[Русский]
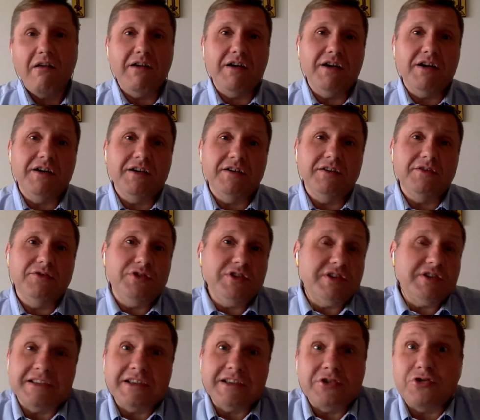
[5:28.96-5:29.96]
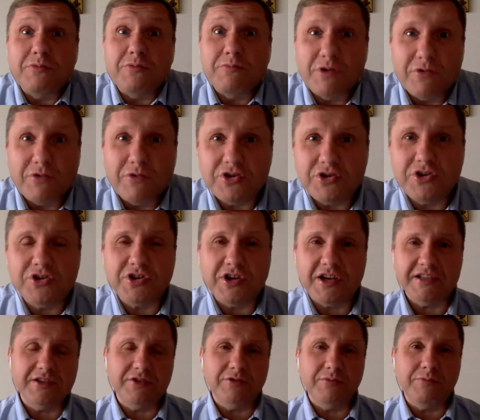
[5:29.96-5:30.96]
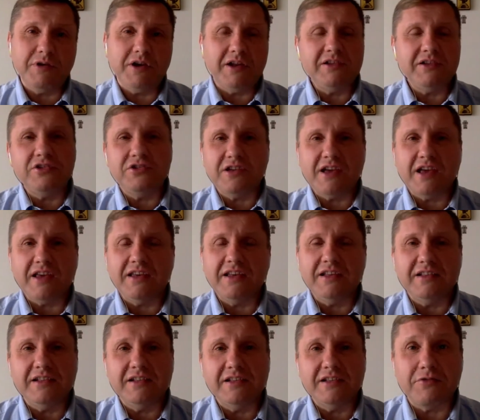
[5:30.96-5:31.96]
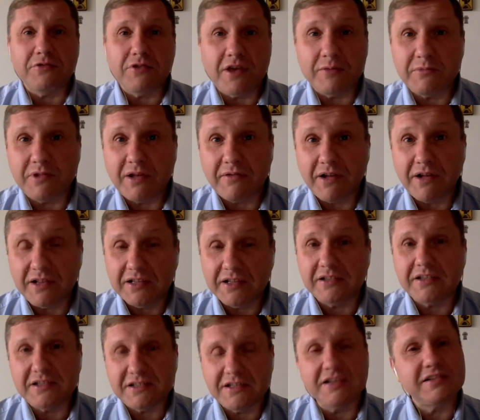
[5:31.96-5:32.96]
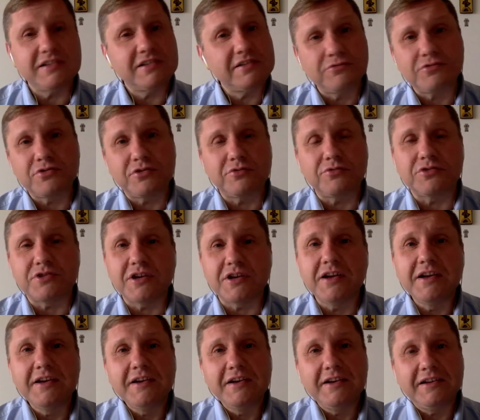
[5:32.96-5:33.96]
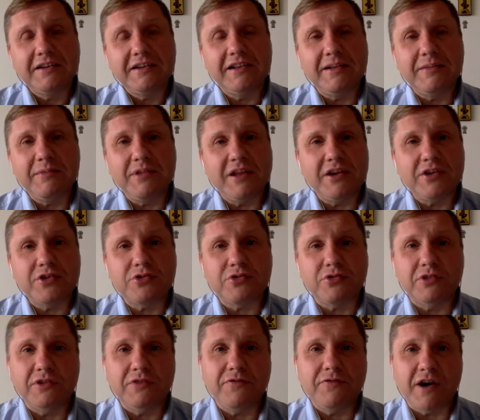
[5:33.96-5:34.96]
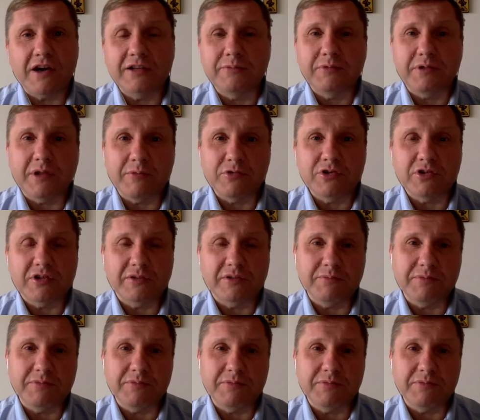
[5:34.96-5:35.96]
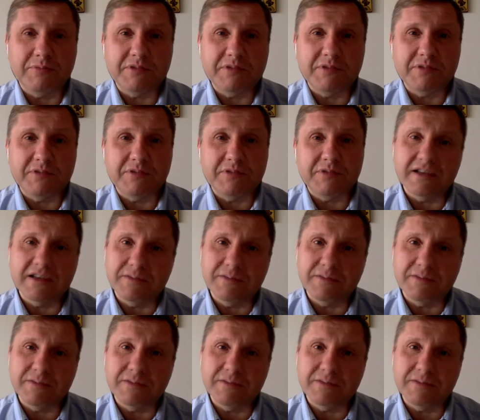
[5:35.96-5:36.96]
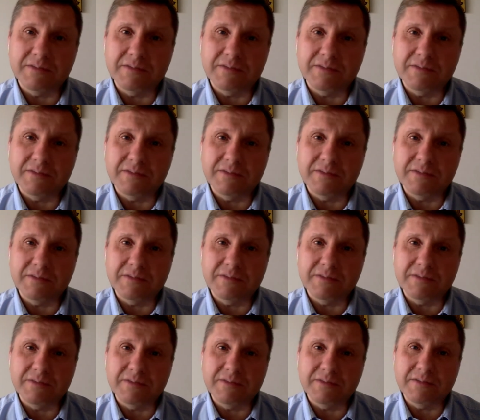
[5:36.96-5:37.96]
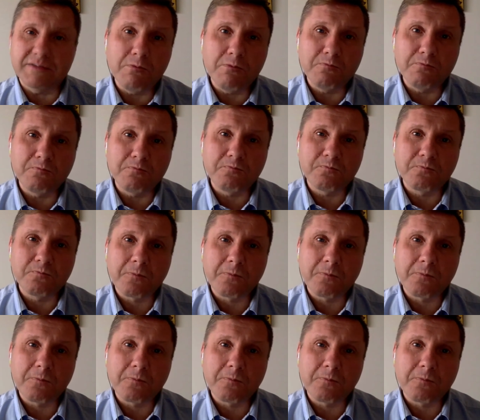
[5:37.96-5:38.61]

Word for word: Э, не сказать, что они были очень частые, но периодически какие-то интервью я им давал, это, естественно, уже тоже для меня решенный факт, потому что позволять так использовать свое имя я не могу.